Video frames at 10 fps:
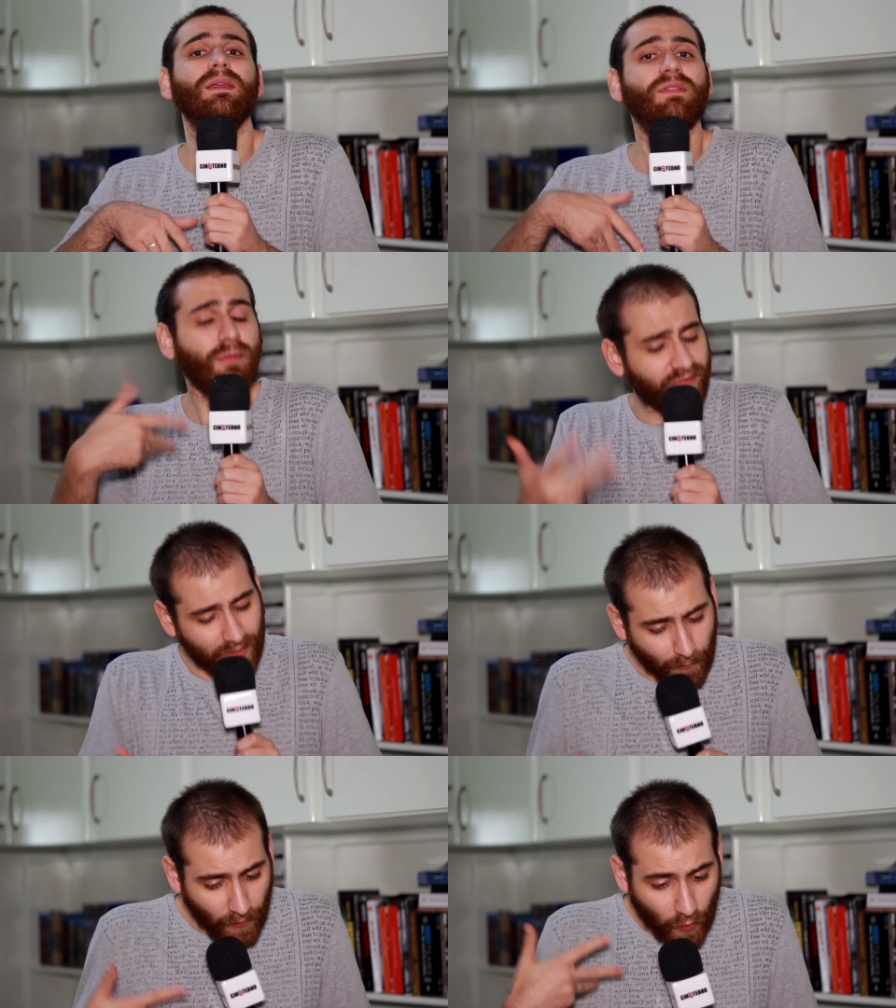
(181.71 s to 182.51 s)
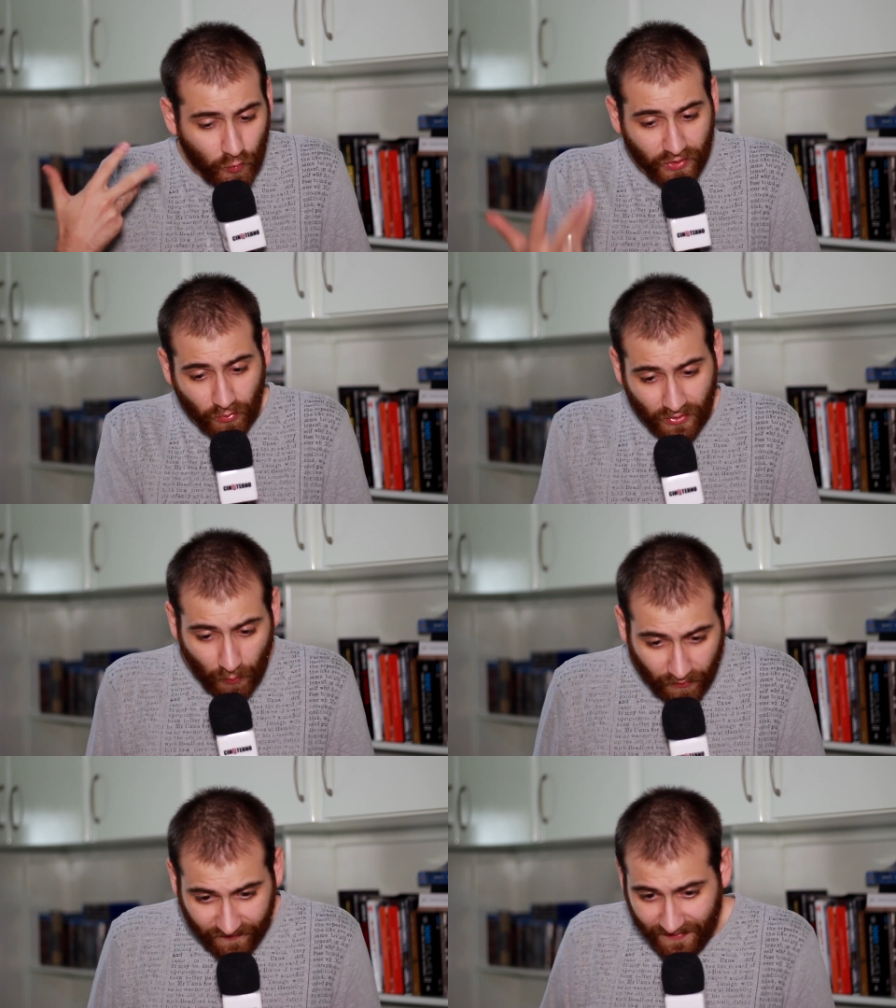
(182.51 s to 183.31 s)
E vamos falar um pouco do que eu não
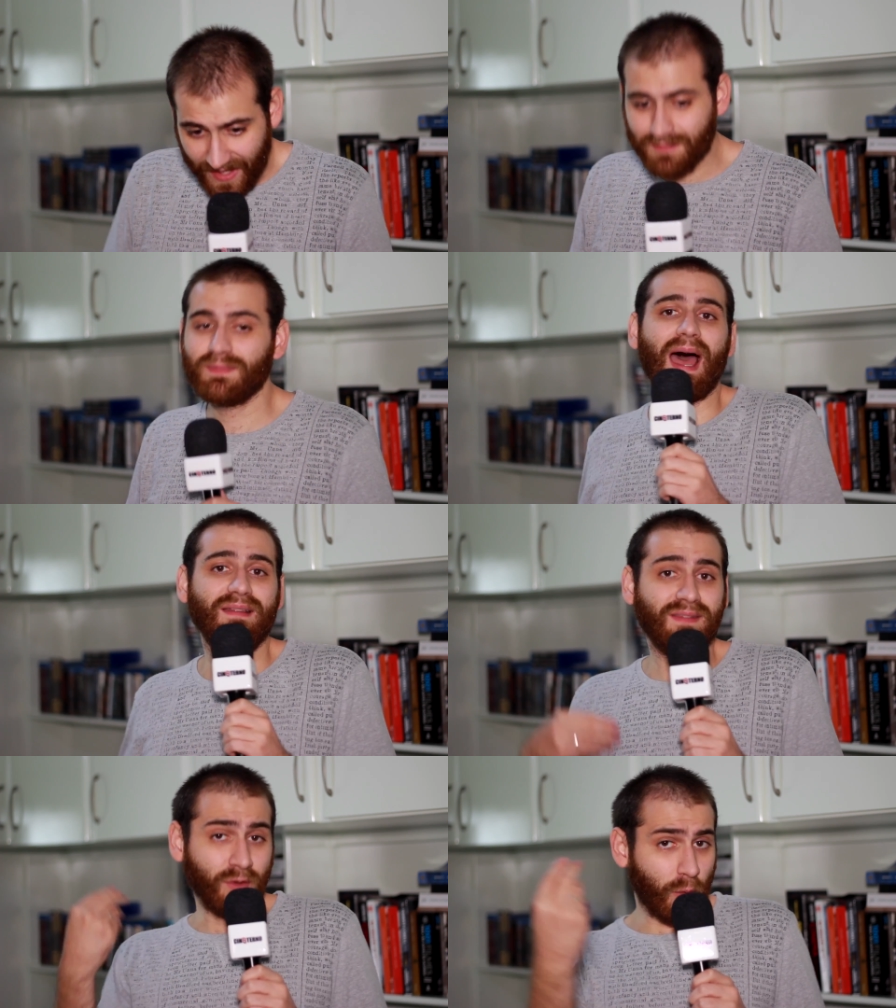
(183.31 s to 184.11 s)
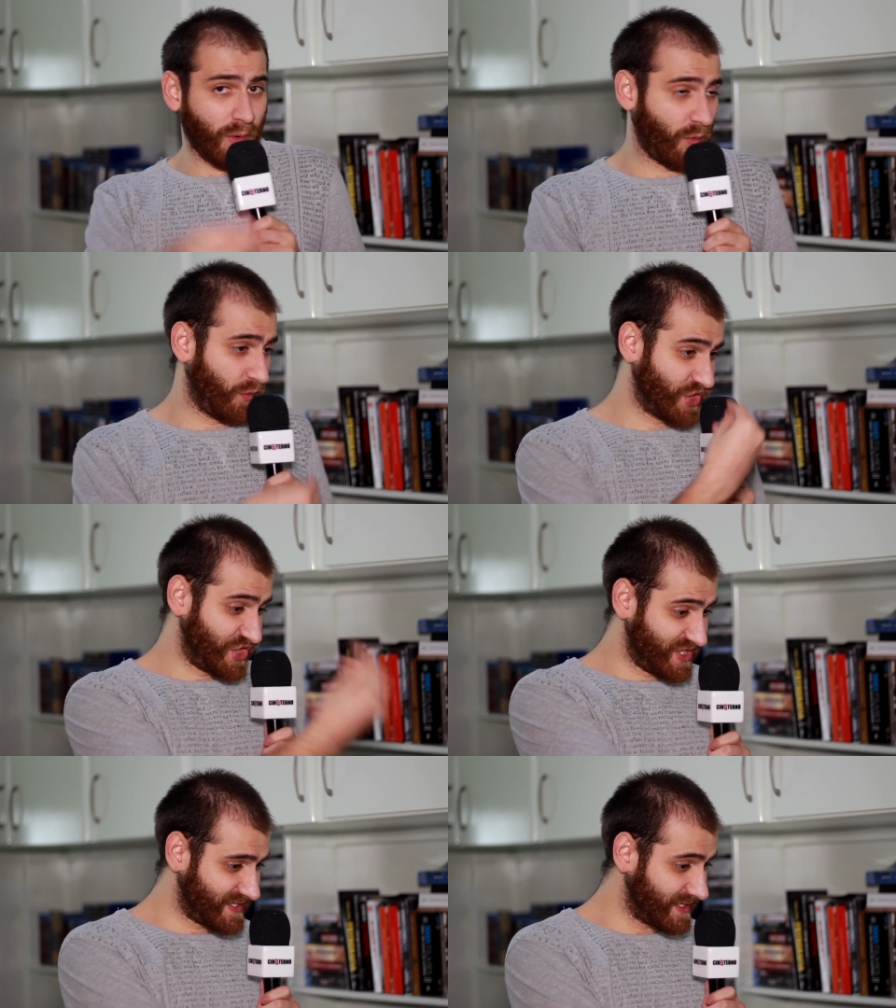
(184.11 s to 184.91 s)
gostei. Assim como eu já
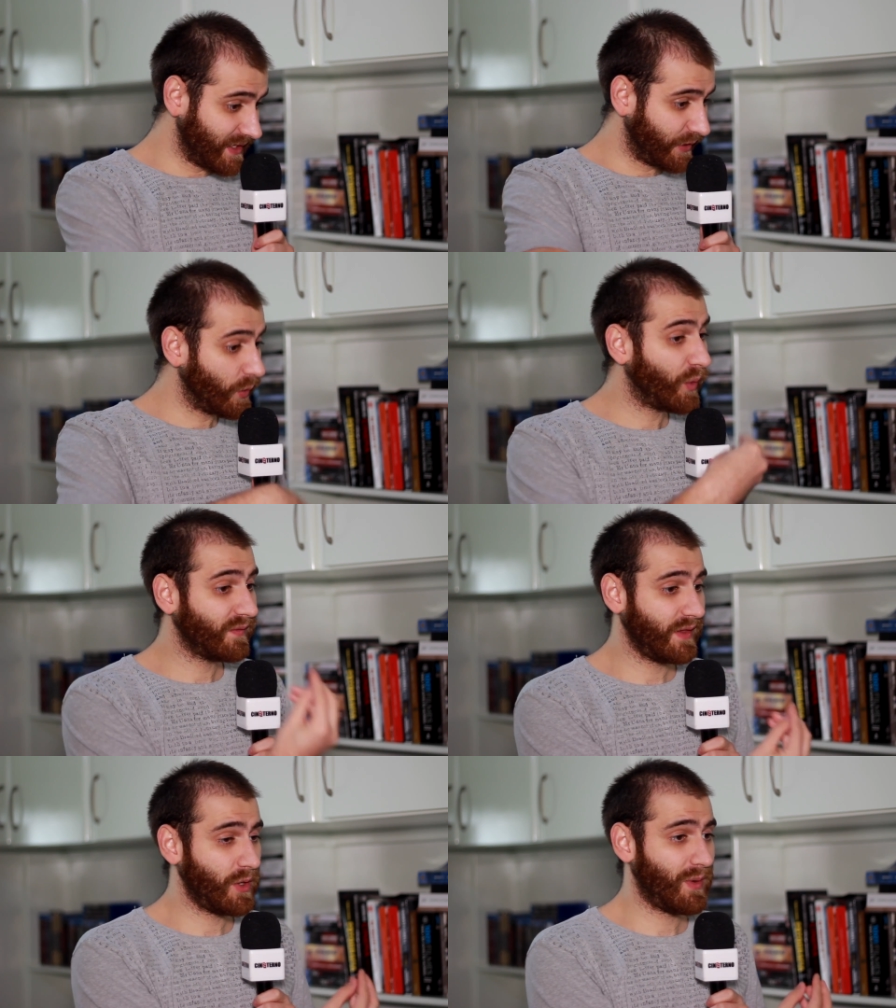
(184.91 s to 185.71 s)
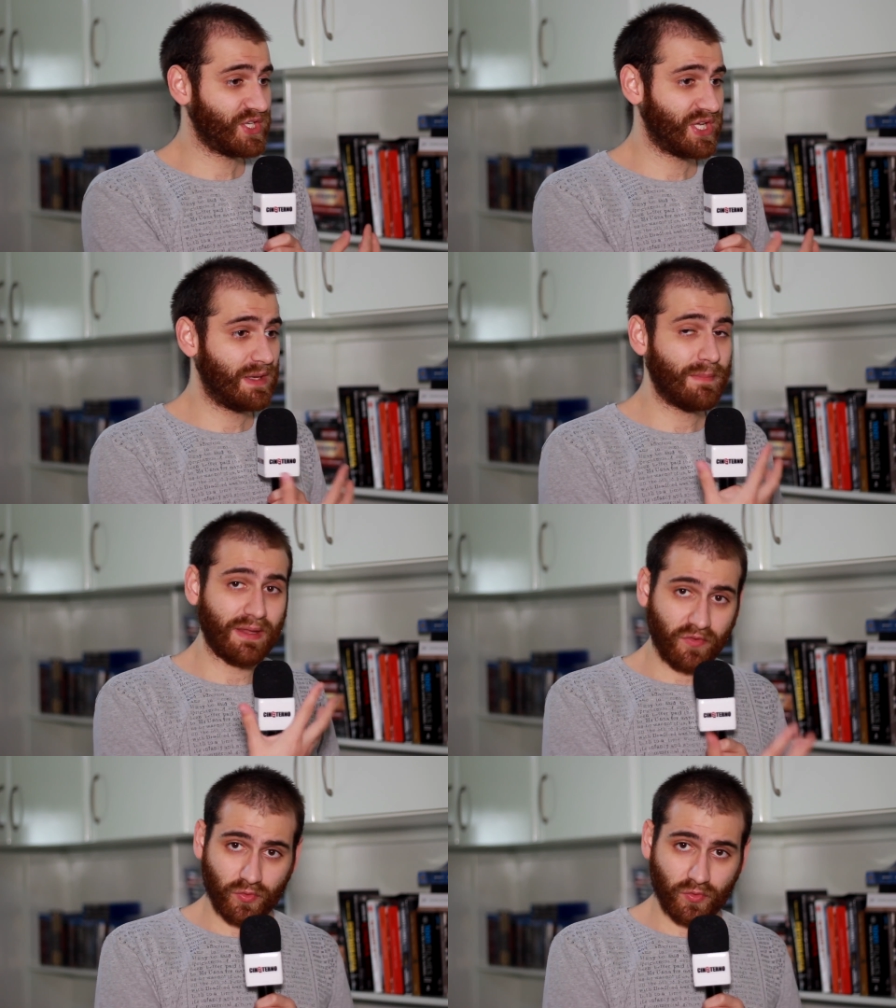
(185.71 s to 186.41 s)
disse que o roteiro eu achei ele bem